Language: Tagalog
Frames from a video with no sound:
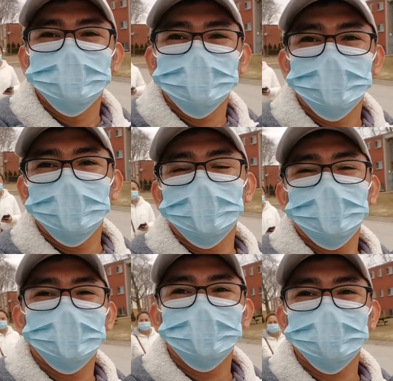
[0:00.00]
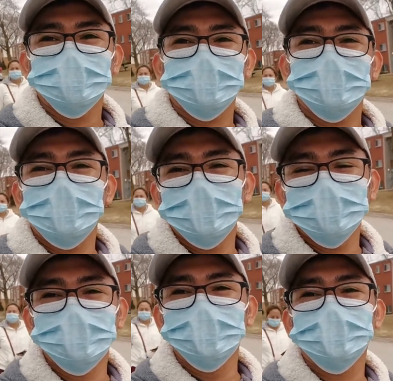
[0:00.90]
so yan na lang
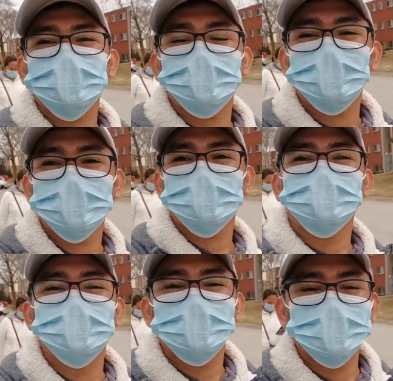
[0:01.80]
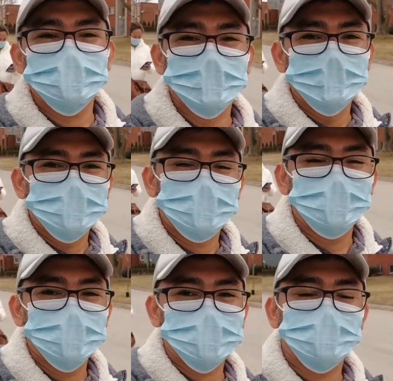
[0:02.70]
siguro sa mga student
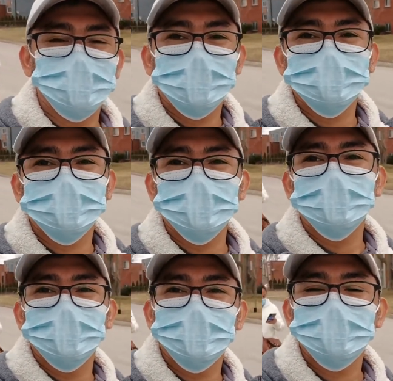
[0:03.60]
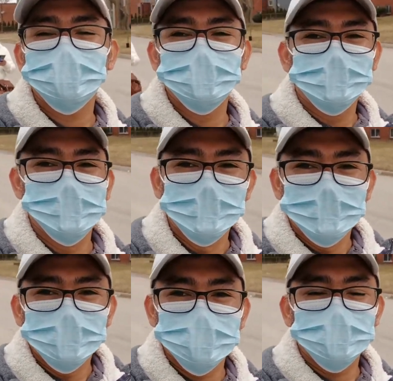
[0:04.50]
lalo na sa mga single
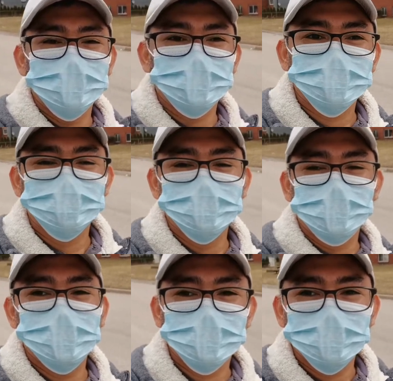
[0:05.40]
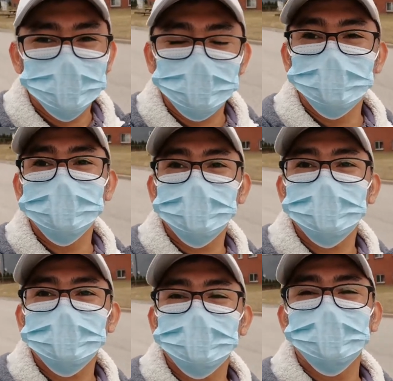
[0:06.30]
single student na pupunta
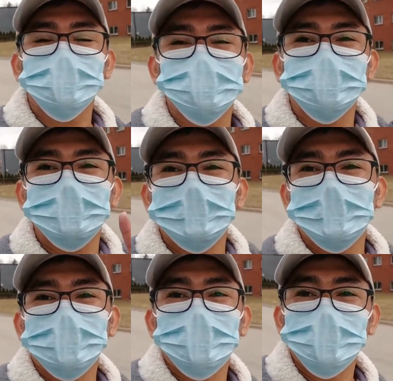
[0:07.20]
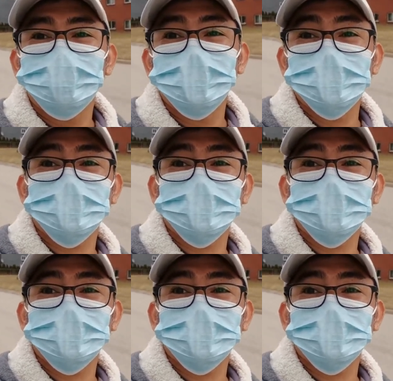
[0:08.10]
rito Godfrey